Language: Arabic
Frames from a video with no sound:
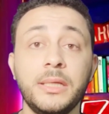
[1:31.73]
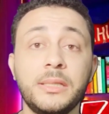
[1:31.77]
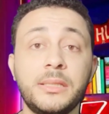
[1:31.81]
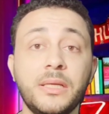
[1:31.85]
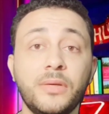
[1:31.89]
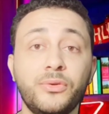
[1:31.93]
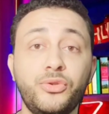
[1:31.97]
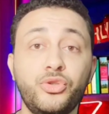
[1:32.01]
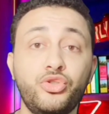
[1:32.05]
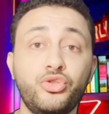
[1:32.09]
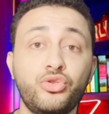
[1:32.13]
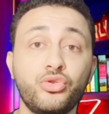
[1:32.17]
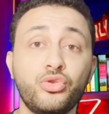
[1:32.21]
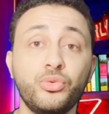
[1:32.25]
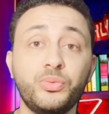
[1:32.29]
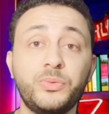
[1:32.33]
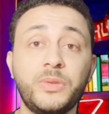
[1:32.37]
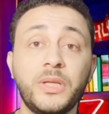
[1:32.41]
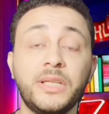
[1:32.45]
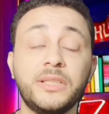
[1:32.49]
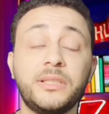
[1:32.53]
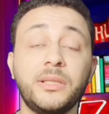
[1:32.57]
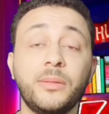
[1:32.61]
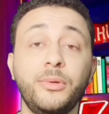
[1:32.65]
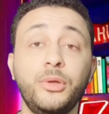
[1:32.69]
ازاي تشتروه ب
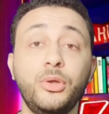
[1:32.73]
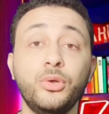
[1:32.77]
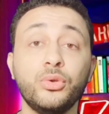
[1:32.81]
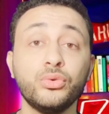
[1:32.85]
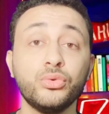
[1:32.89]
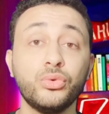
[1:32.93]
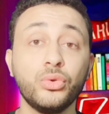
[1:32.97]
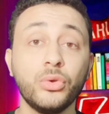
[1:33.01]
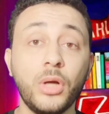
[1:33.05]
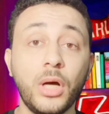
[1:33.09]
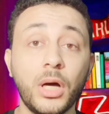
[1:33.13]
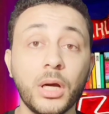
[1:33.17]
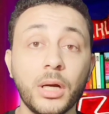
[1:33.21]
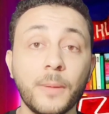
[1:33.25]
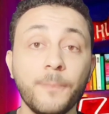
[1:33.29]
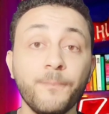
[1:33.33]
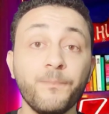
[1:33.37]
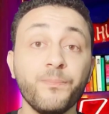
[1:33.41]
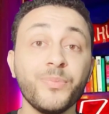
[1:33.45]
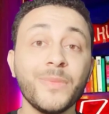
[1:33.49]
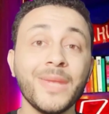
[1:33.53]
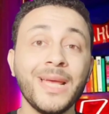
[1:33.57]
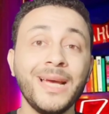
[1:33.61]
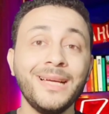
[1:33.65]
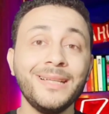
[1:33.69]
3 مليون دولار
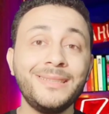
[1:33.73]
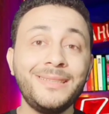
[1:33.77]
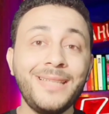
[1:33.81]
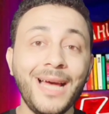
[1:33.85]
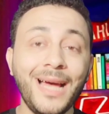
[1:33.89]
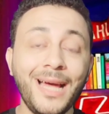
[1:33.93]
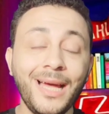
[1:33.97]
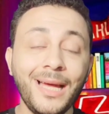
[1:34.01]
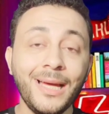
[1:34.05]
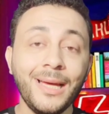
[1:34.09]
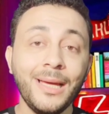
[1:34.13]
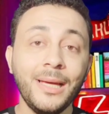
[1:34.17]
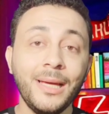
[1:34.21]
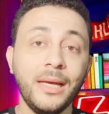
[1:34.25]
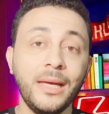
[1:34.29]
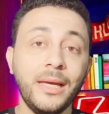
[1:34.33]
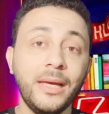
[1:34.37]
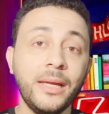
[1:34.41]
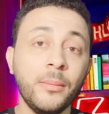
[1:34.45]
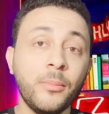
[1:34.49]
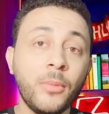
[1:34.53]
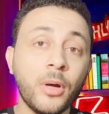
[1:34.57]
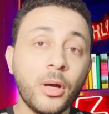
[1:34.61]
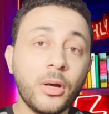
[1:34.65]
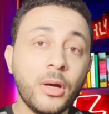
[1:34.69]
ده
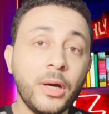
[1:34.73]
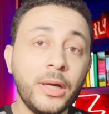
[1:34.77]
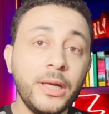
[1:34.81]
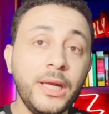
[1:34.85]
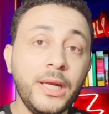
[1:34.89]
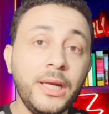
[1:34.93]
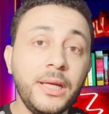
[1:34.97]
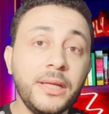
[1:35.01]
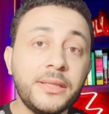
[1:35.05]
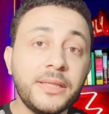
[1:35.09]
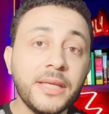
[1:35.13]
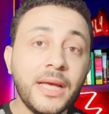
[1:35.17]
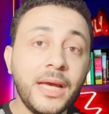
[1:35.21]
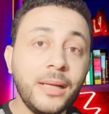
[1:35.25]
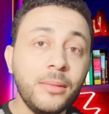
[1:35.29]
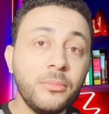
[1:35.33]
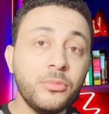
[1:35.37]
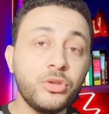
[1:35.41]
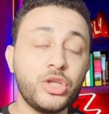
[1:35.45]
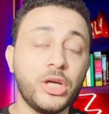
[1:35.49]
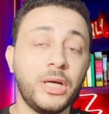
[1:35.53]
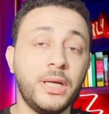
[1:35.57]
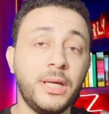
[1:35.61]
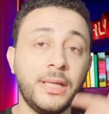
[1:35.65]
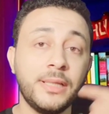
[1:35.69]
المقال اللي اتقال
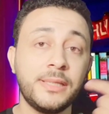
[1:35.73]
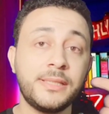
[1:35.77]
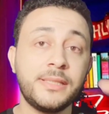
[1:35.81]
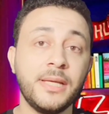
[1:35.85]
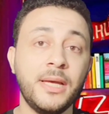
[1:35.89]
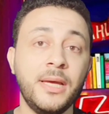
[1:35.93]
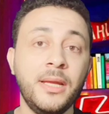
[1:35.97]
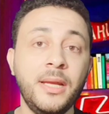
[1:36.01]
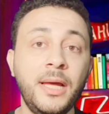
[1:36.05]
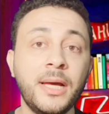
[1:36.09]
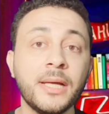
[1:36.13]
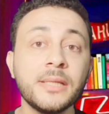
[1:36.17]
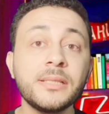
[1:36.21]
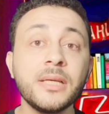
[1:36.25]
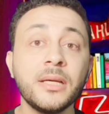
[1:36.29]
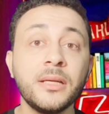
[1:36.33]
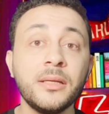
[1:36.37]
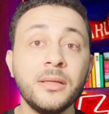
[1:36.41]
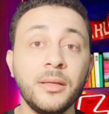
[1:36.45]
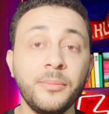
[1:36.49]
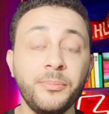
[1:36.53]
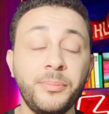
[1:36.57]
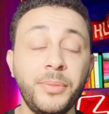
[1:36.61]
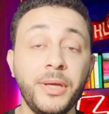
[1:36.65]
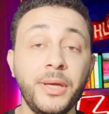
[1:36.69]
مش على لسان
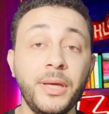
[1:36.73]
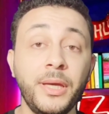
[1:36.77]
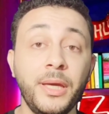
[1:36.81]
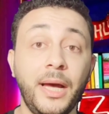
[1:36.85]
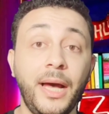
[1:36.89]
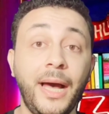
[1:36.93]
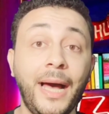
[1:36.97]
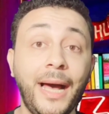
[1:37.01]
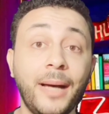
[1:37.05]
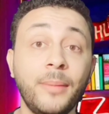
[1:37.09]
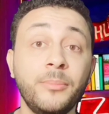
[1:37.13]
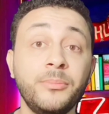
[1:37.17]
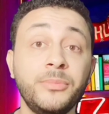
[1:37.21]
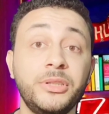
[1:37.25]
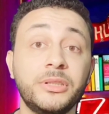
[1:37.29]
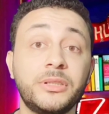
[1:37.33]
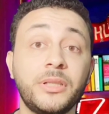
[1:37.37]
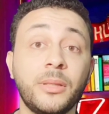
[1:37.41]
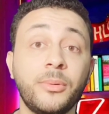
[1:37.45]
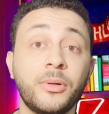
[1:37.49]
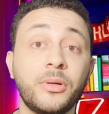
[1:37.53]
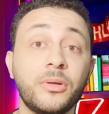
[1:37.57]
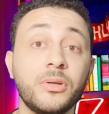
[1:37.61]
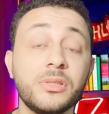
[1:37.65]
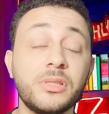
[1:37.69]
حسن بحمدي
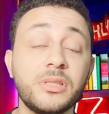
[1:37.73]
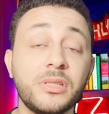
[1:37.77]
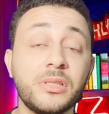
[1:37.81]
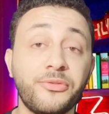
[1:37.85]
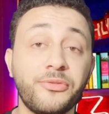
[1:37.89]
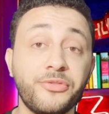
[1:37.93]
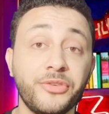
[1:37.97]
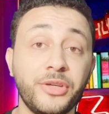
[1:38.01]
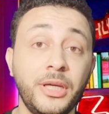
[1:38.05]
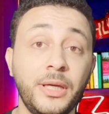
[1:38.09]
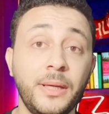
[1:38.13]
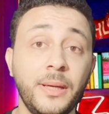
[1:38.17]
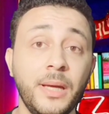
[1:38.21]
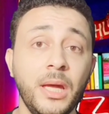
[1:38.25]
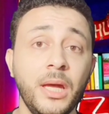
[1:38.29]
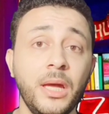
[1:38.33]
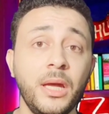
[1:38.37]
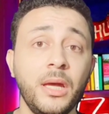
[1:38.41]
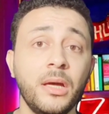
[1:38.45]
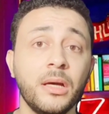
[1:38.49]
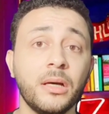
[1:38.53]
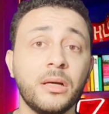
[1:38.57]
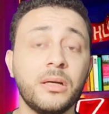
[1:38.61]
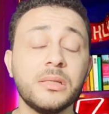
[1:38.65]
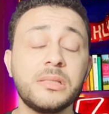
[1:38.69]
طب القصه في ايه
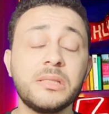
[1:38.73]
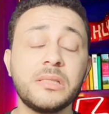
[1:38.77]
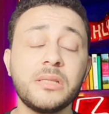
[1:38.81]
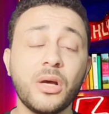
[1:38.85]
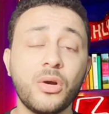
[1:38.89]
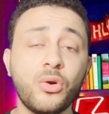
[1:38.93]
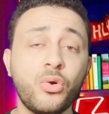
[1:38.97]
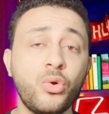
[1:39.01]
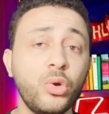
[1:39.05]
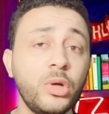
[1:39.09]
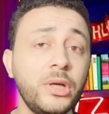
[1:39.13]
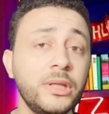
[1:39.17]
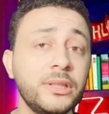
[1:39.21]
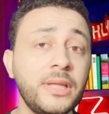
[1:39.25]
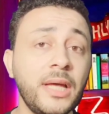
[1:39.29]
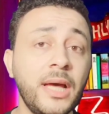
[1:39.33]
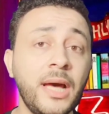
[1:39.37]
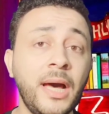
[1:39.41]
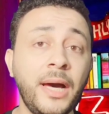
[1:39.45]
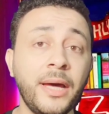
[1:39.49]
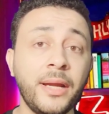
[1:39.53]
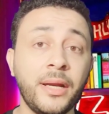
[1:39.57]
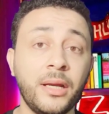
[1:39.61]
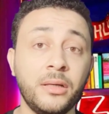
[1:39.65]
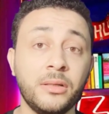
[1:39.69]
قصه كل ده
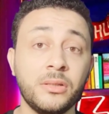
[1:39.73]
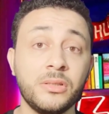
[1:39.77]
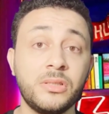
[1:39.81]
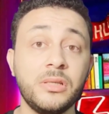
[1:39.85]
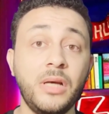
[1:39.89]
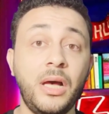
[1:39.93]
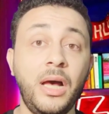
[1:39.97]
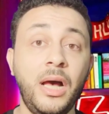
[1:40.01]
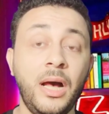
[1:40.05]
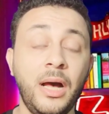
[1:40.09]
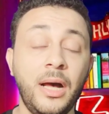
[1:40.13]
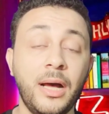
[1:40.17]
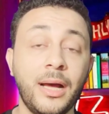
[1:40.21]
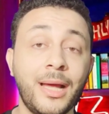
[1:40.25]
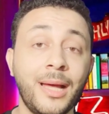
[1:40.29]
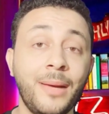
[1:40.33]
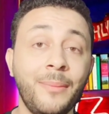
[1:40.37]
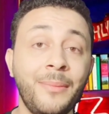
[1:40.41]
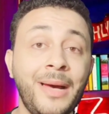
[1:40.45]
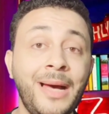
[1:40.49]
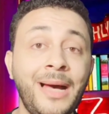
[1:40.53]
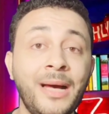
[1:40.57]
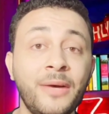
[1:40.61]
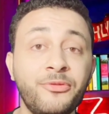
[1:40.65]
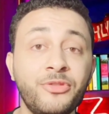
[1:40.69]
عار عن الصحه يا
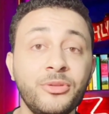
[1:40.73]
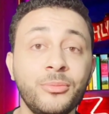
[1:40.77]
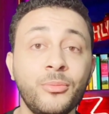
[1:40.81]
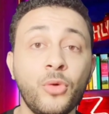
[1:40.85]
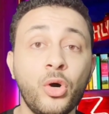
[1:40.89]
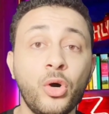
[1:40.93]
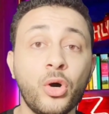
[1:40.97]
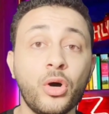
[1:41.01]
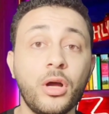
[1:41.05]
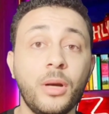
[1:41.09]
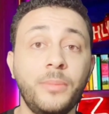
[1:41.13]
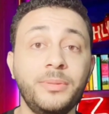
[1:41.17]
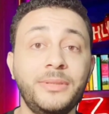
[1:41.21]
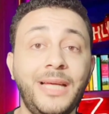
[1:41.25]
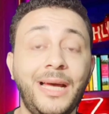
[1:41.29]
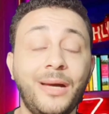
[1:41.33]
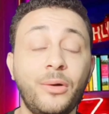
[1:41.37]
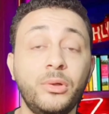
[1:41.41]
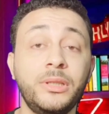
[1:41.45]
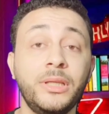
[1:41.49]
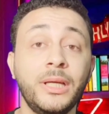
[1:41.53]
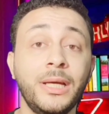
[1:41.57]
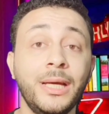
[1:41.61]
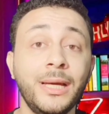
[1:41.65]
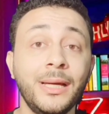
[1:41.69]
جماعه في مواقع
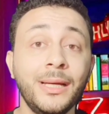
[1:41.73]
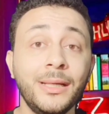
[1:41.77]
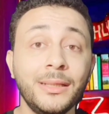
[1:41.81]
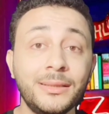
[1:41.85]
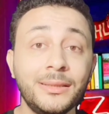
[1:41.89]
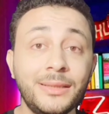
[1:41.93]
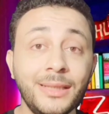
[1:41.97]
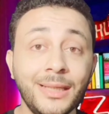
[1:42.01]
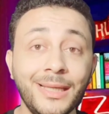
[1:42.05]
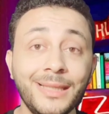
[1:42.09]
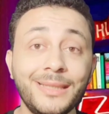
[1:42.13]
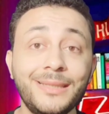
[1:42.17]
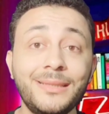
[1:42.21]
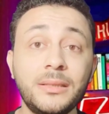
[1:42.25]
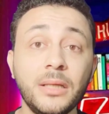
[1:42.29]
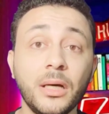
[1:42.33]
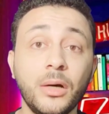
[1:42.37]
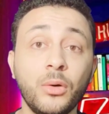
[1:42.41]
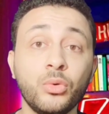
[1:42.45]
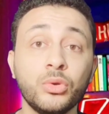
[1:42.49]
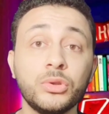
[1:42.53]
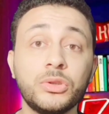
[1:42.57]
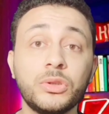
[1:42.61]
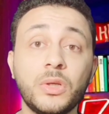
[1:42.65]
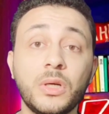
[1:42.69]
بتحاول تهد
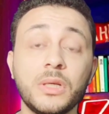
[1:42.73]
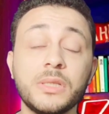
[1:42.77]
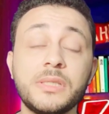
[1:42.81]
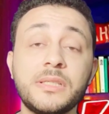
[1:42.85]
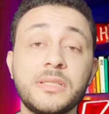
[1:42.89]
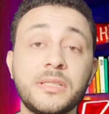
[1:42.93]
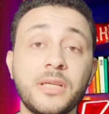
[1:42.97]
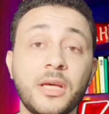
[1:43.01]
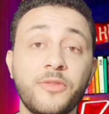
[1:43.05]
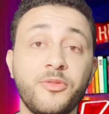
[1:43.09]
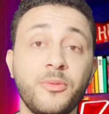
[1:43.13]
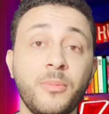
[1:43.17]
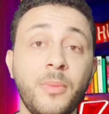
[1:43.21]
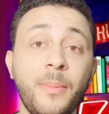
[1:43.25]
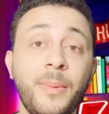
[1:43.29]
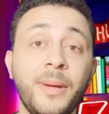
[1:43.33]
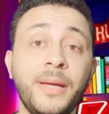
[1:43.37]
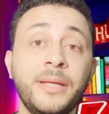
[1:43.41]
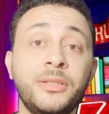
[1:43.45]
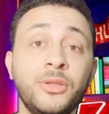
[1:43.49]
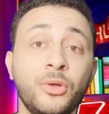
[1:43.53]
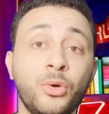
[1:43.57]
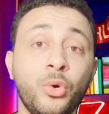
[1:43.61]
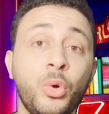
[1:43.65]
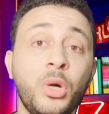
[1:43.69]
وتقصر في
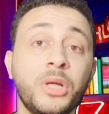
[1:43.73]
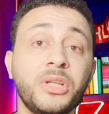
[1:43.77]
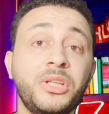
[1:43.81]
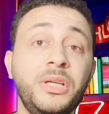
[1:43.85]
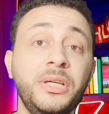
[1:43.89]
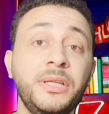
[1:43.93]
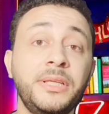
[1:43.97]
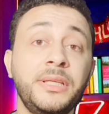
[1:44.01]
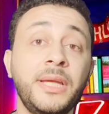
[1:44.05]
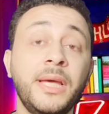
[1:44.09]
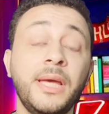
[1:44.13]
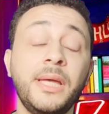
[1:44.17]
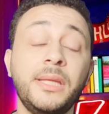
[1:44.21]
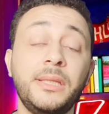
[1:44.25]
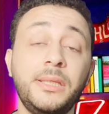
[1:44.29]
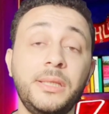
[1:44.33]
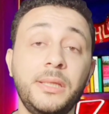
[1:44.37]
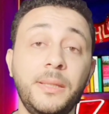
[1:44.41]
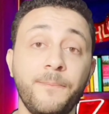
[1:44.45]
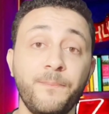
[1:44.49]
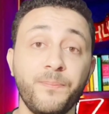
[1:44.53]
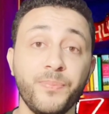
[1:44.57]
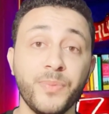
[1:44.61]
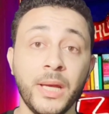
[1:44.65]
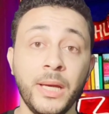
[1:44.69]
مبادئ ووضع
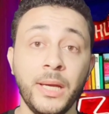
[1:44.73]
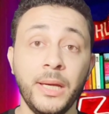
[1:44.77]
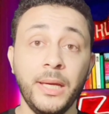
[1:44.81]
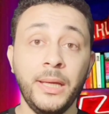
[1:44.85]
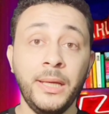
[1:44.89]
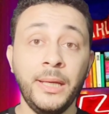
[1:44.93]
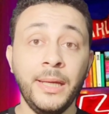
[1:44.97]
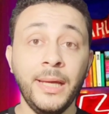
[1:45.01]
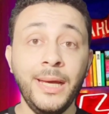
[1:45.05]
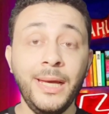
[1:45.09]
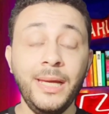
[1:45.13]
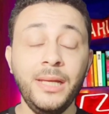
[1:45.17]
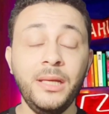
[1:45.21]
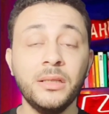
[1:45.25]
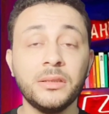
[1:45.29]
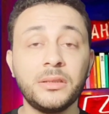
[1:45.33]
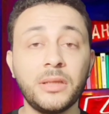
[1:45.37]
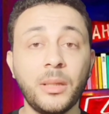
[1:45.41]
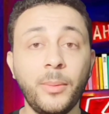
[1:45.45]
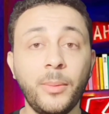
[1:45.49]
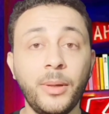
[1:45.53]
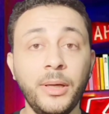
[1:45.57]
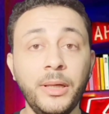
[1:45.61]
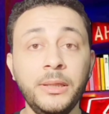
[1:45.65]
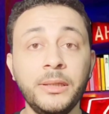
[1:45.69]
النادي الاهلي
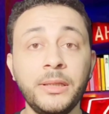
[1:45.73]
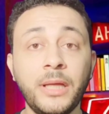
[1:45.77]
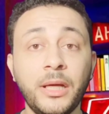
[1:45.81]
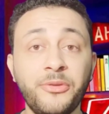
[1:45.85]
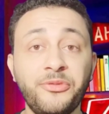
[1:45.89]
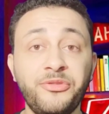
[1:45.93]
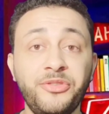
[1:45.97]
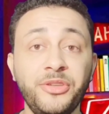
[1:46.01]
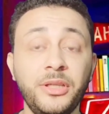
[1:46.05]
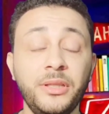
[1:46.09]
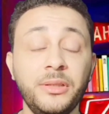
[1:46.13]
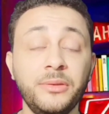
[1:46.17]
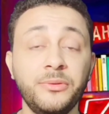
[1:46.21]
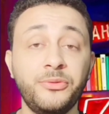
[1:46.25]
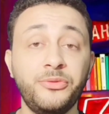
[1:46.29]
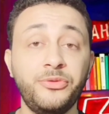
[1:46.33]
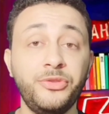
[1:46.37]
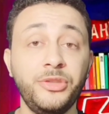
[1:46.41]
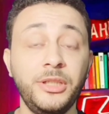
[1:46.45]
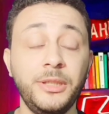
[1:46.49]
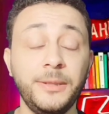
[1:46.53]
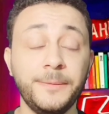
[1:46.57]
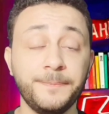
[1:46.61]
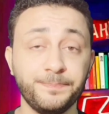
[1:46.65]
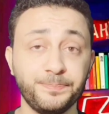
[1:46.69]
طبعا احنا عارفين
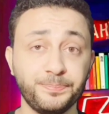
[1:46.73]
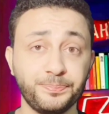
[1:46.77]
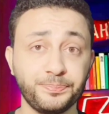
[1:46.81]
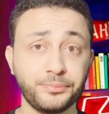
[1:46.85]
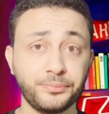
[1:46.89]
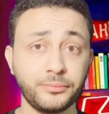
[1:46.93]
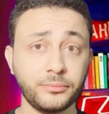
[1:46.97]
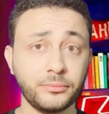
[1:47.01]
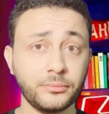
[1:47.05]
فيه